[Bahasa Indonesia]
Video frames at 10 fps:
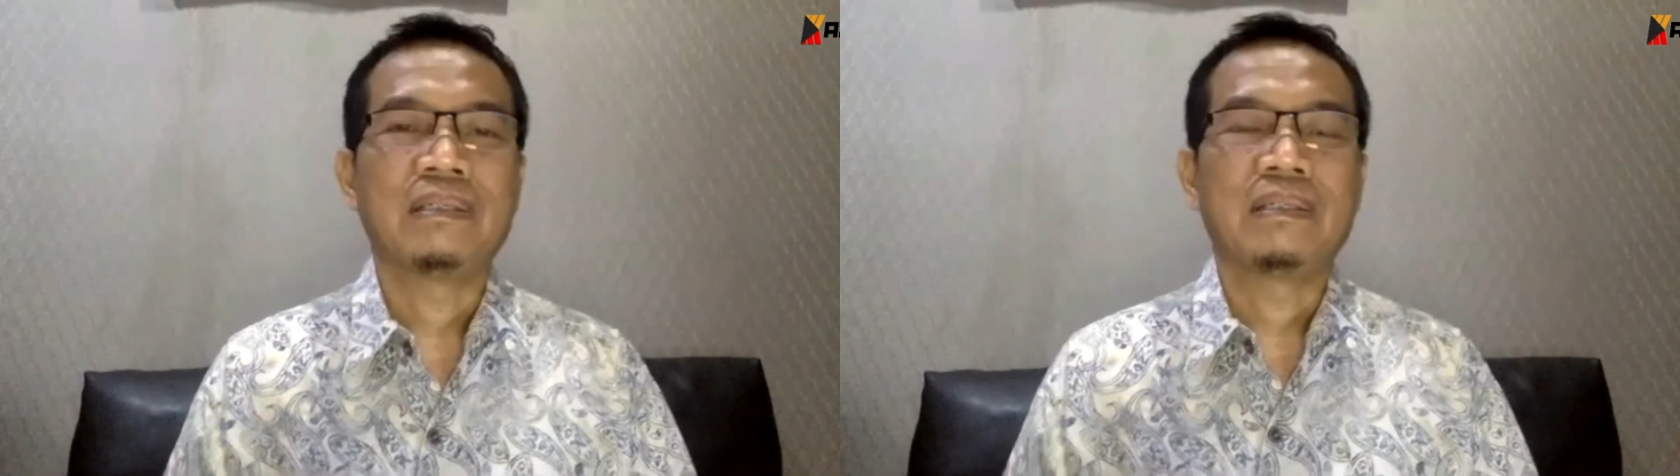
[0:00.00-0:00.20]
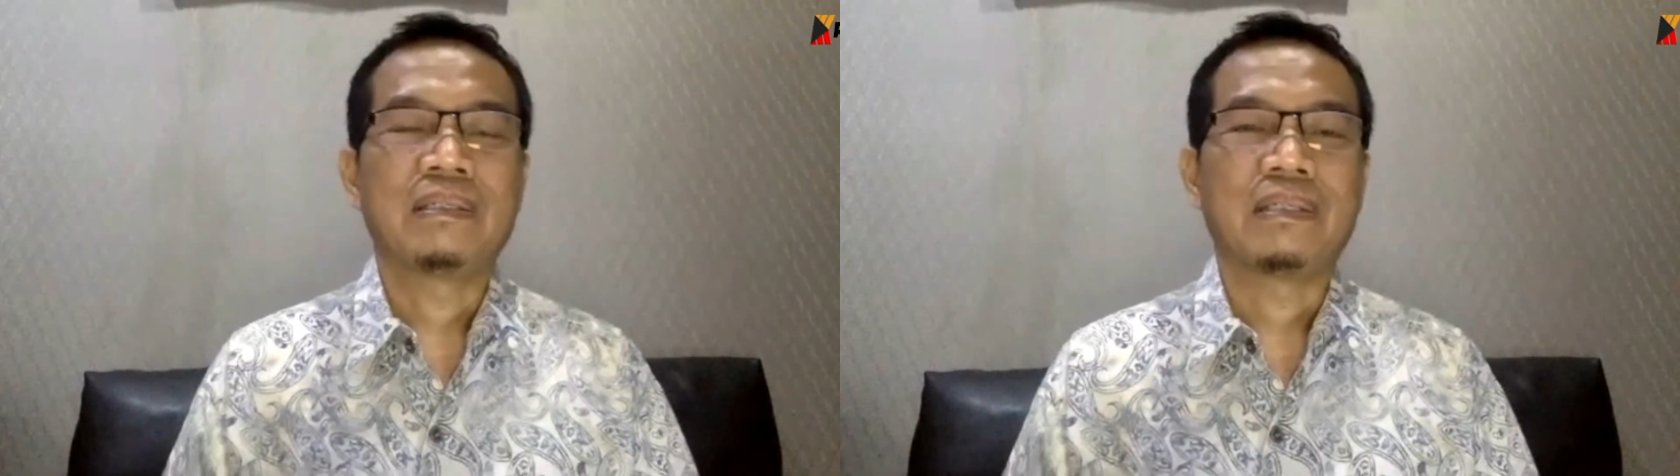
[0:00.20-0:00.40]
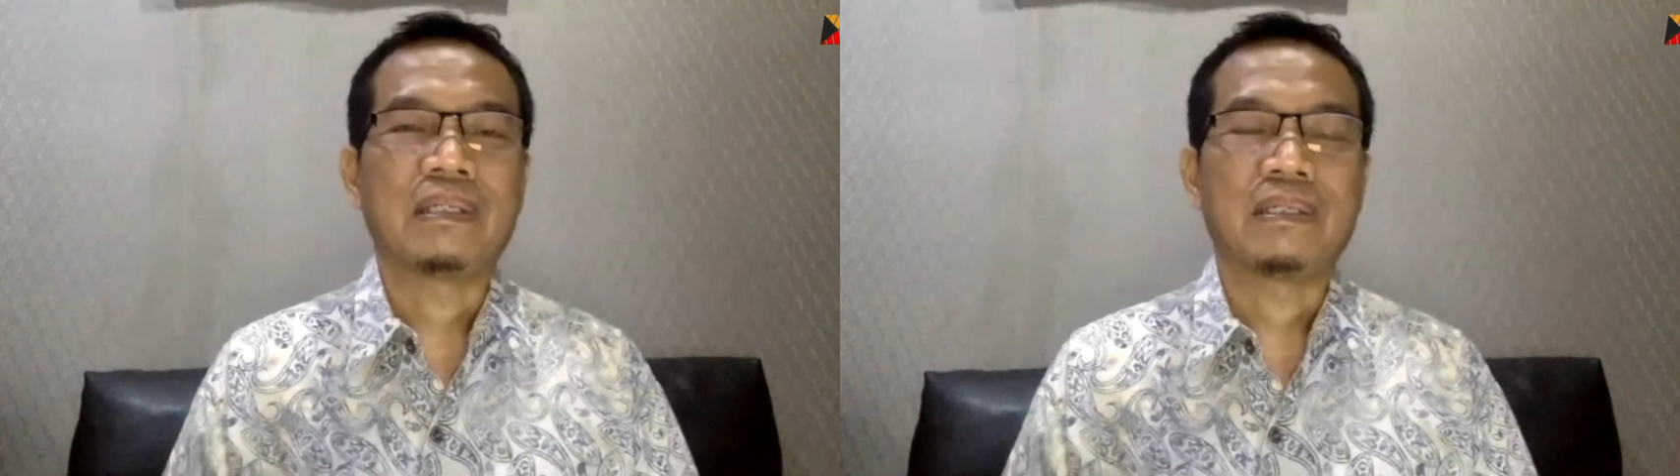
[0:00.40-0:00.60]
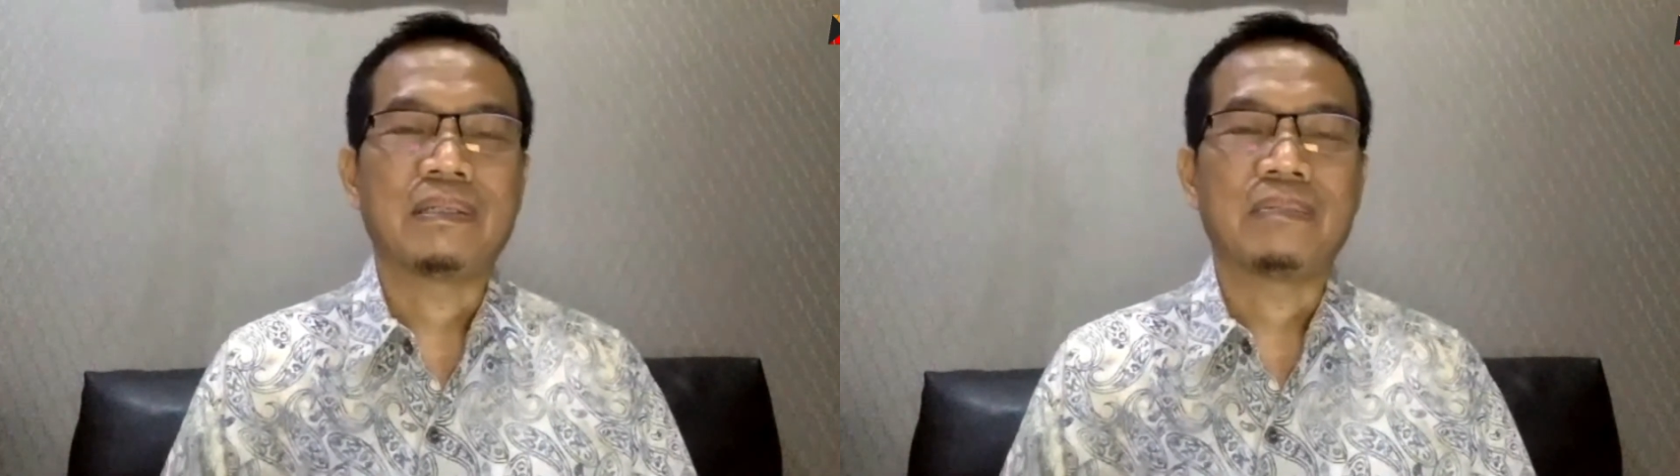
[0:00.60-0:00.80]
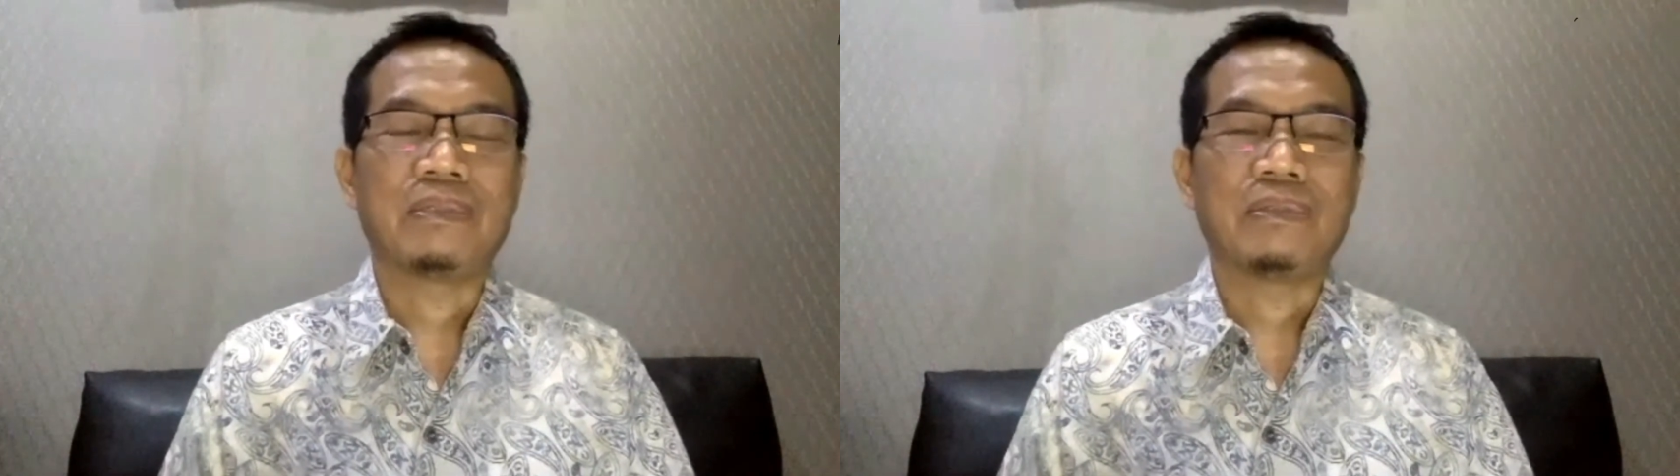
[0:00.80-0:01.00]
dan ini
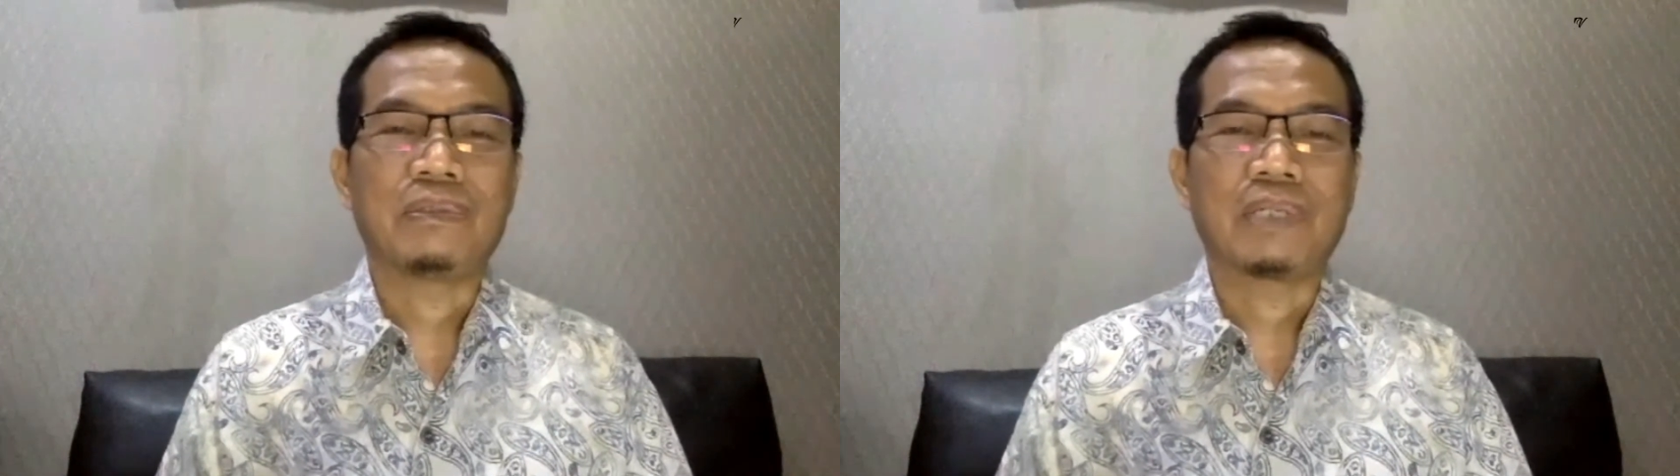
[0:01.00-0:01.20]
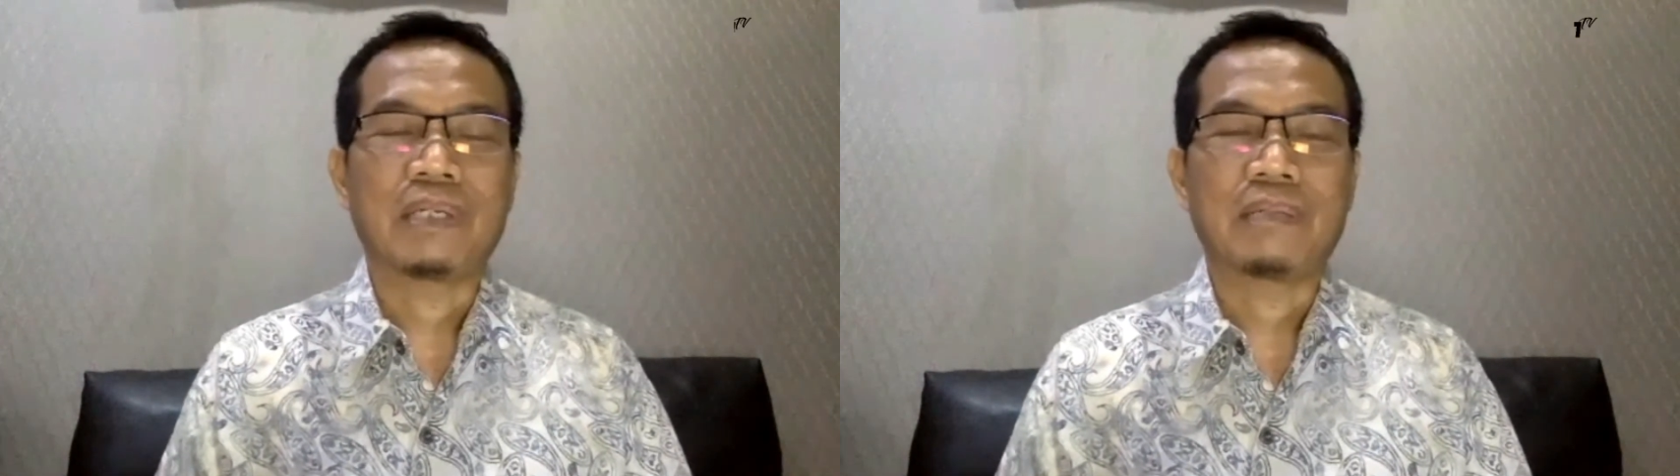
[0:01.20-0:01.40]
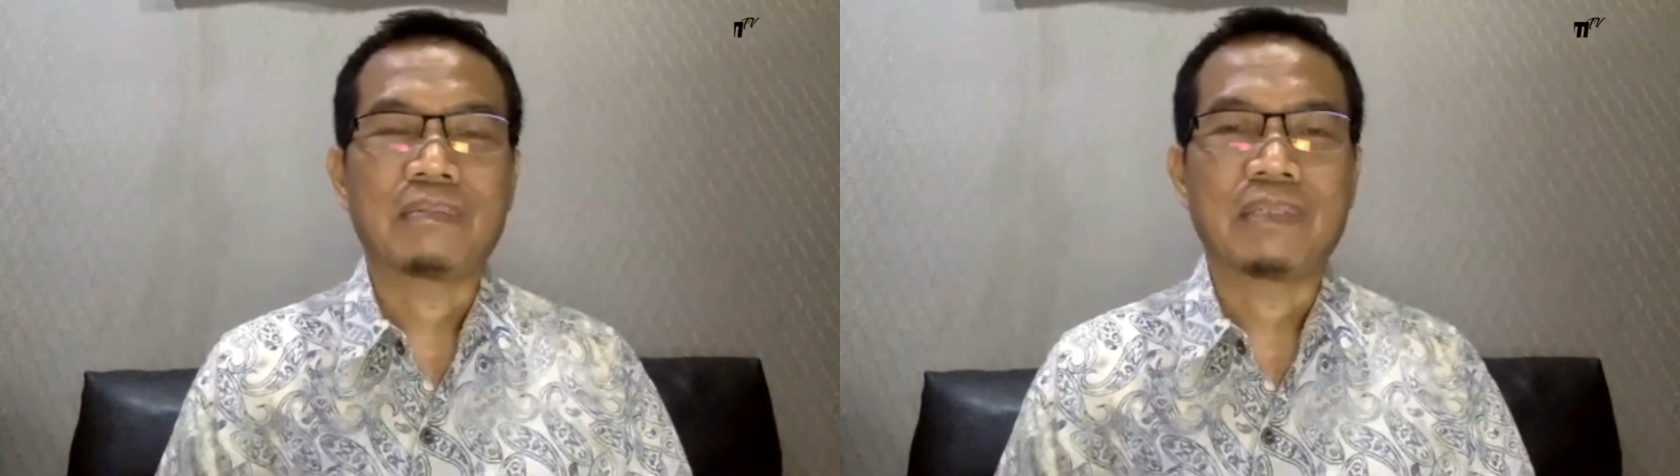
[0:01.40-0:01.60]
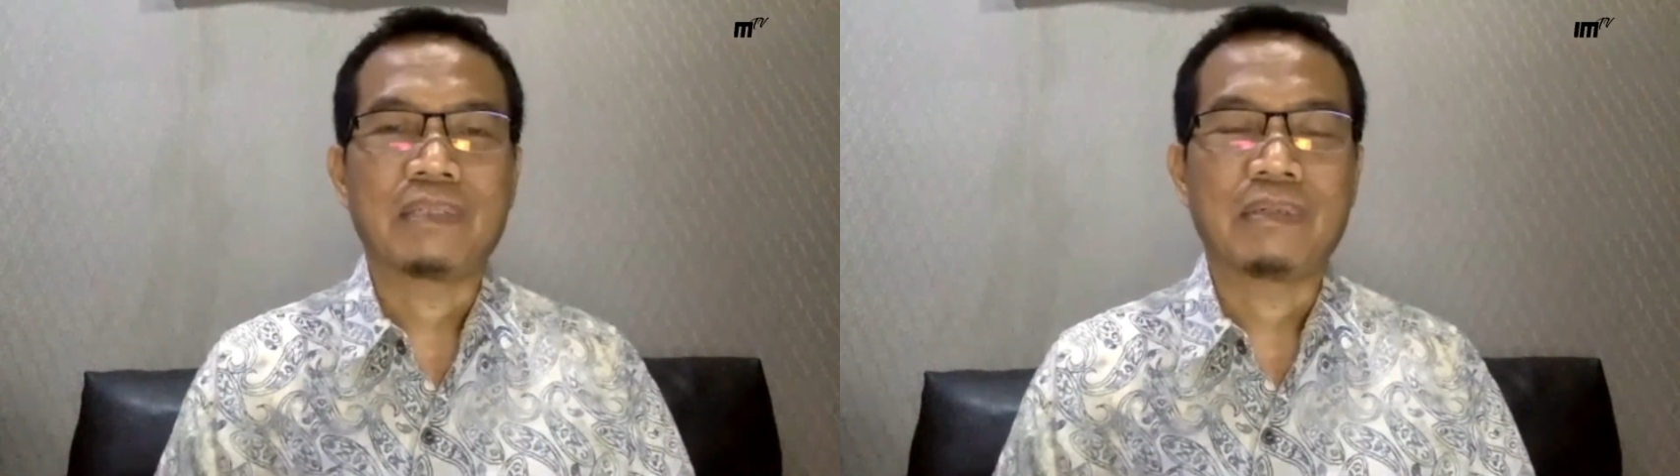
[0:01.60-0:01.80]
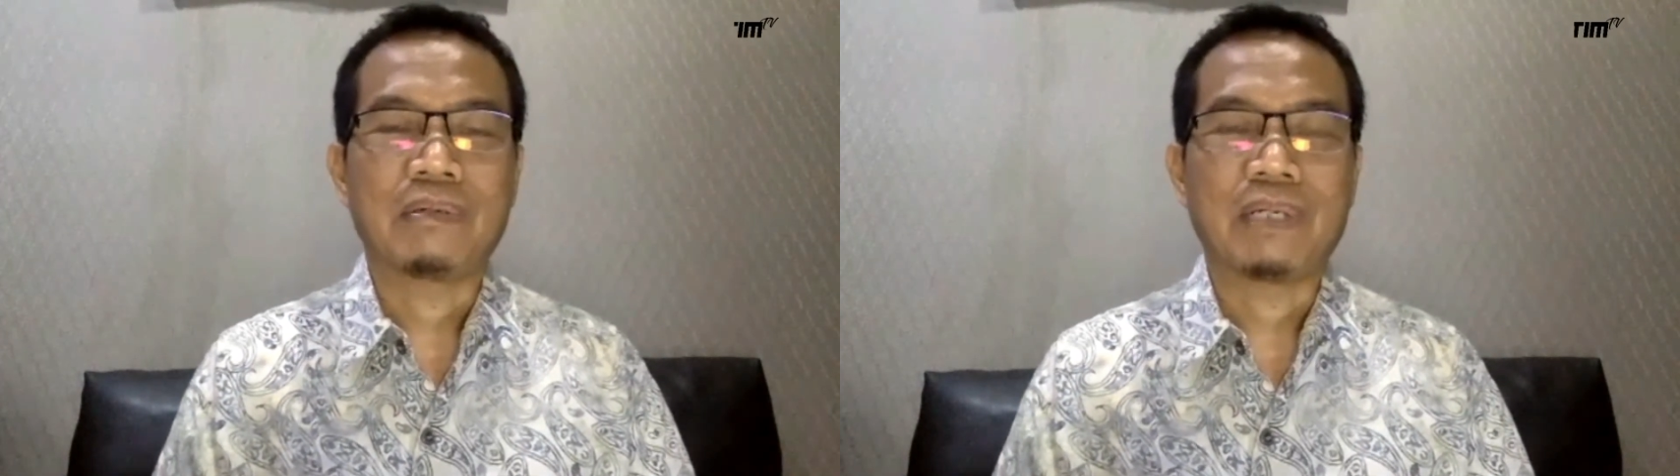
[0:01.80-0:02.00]
menunjukkan uh,
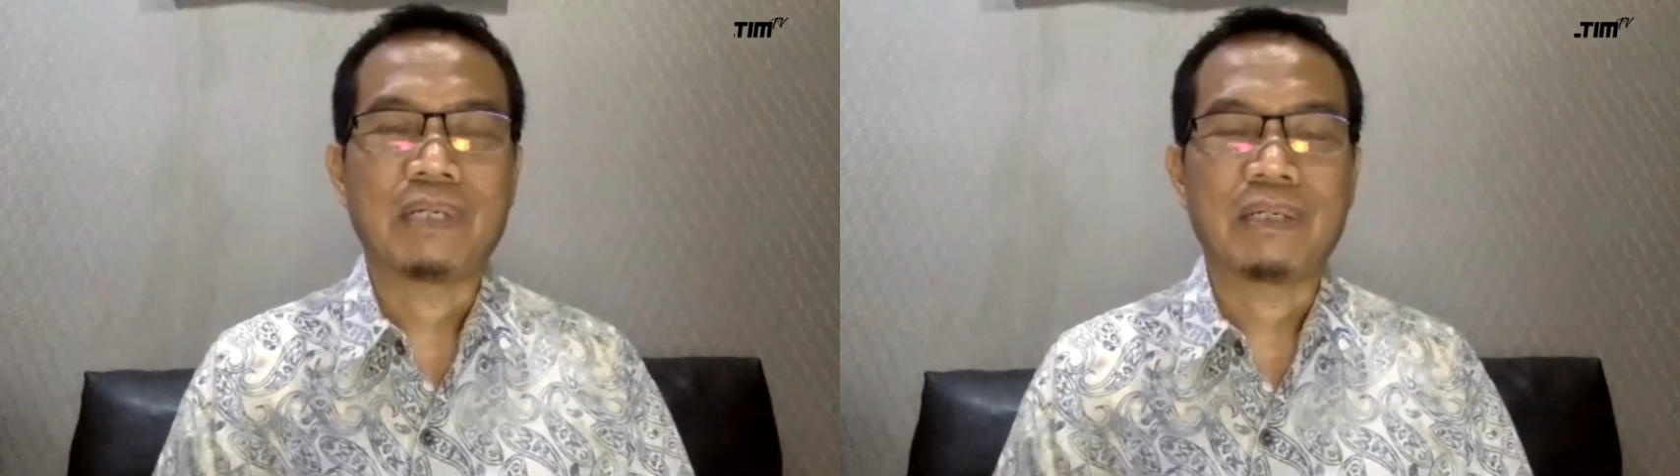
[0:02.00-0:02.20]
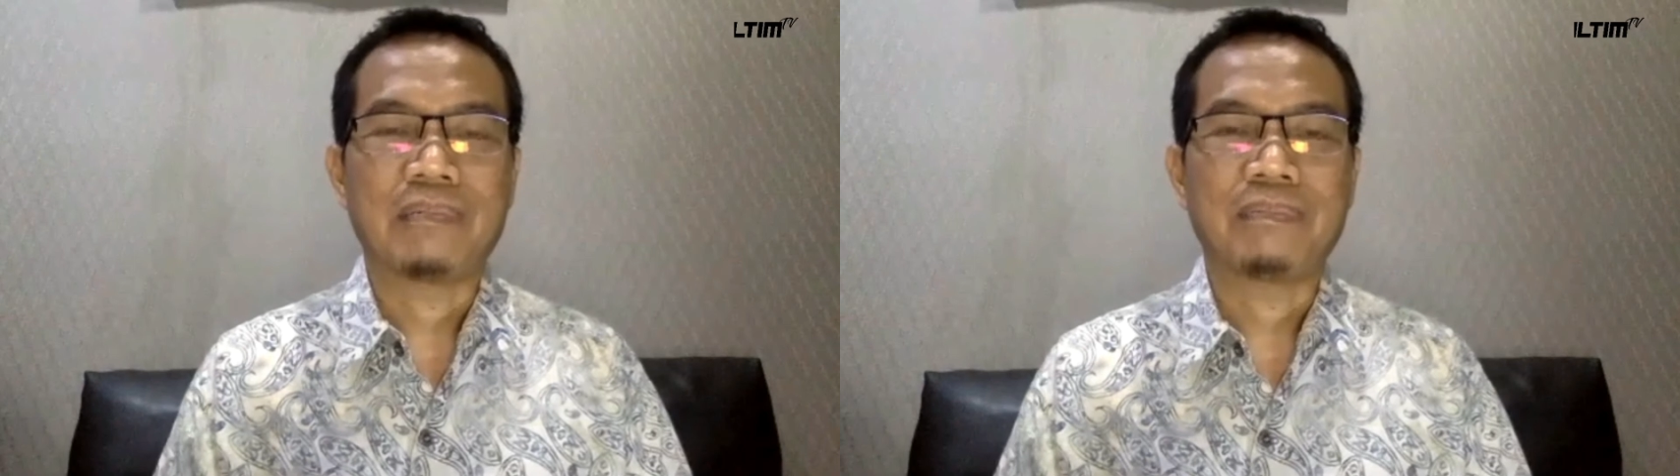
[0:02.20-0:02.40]
bahwa